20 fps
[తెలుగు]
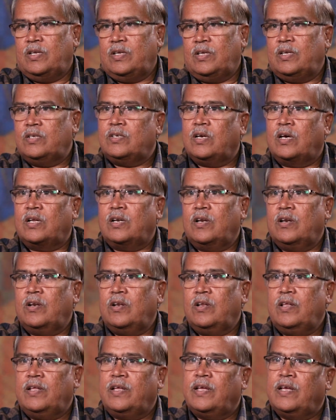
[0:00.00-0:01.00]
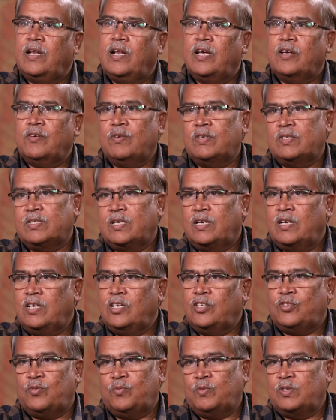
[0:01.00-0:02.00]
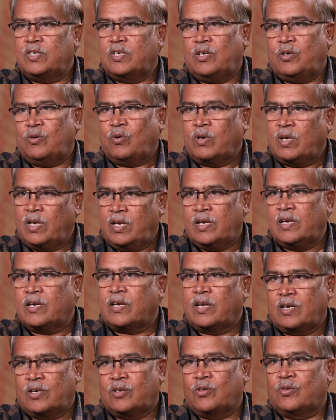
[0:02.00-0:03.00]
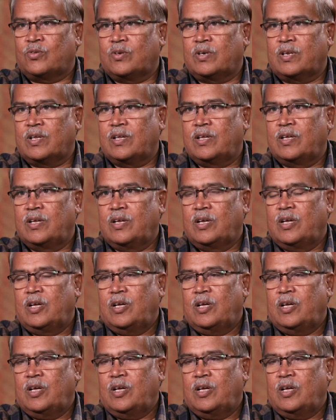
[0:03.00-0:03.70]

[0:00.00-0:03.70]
ఈ జానర్ ఏ లాంగ్వేజ్ కన్నా ఇంచుమించుగా ఒకలాగే కనెక్ట్ అవుతుంటాయి